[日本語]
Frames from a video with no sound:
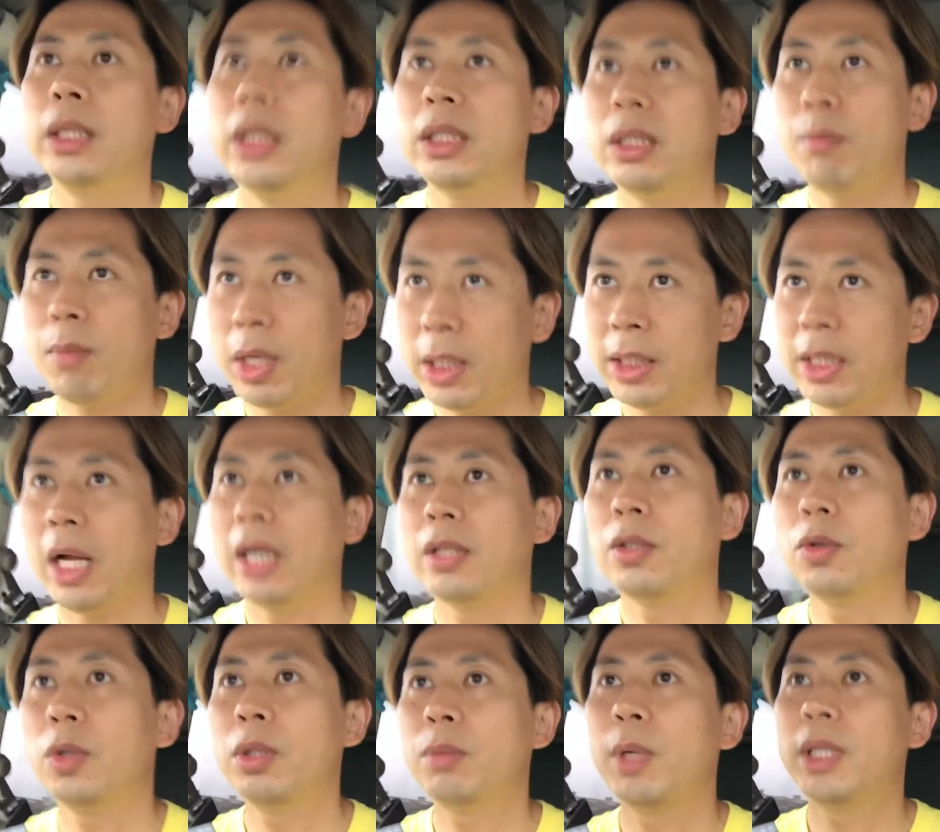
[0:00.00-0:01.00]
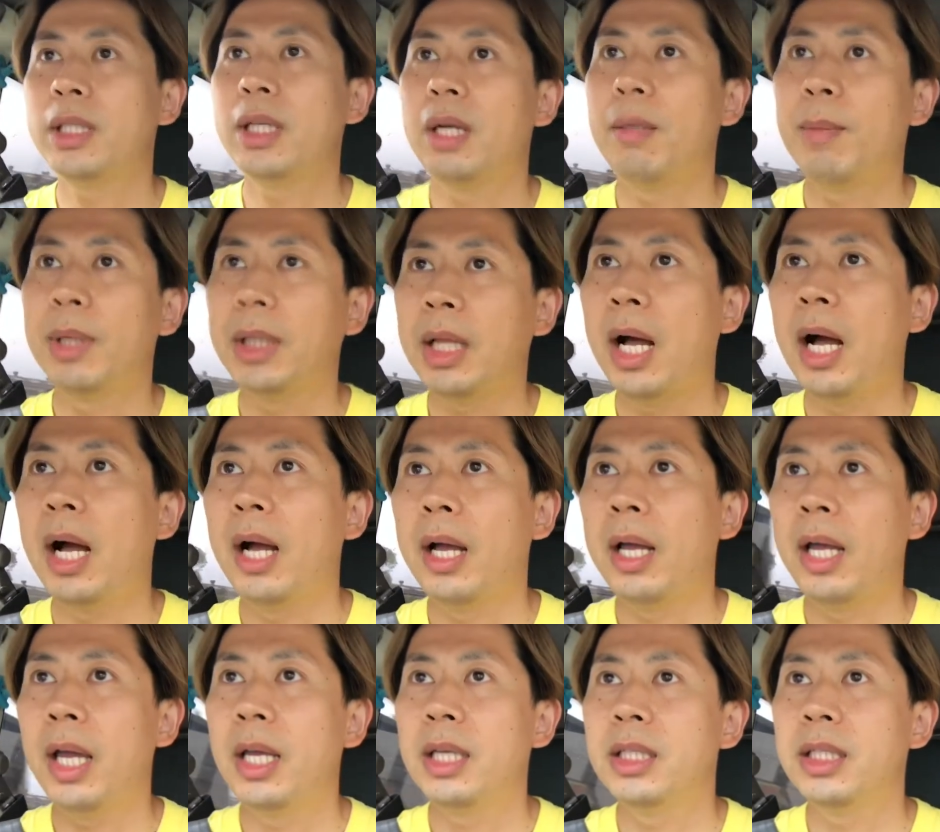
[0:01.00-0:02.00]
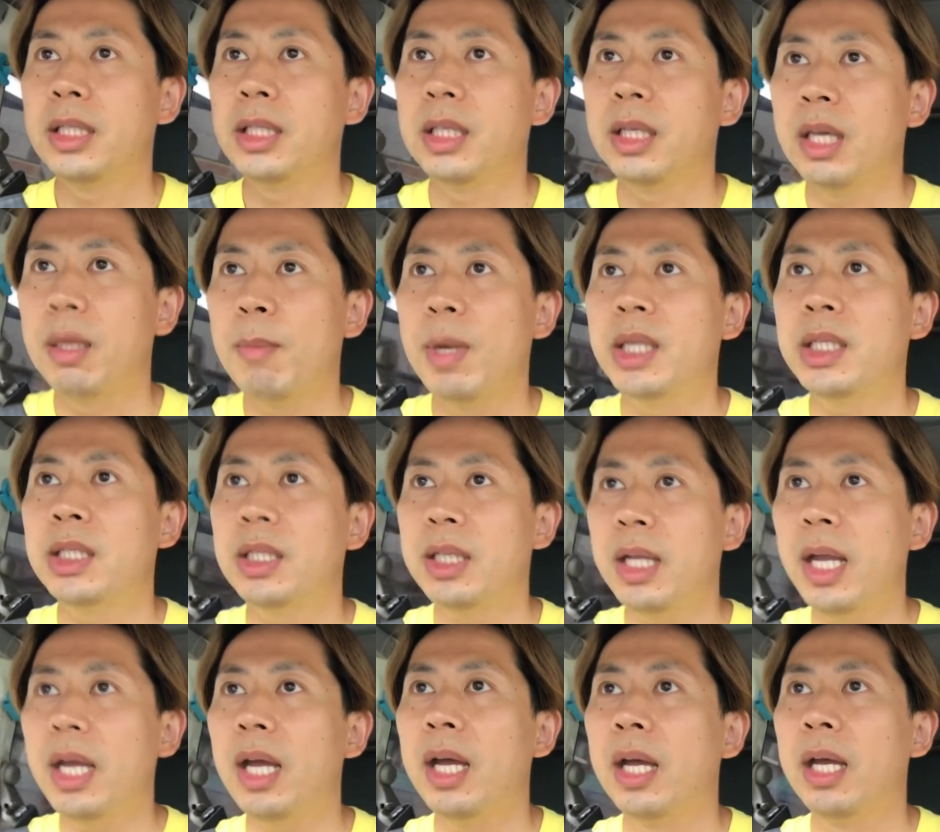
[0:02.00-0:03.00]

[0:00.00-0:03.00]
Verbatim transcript: しましたそうしましたらまた返事来まして、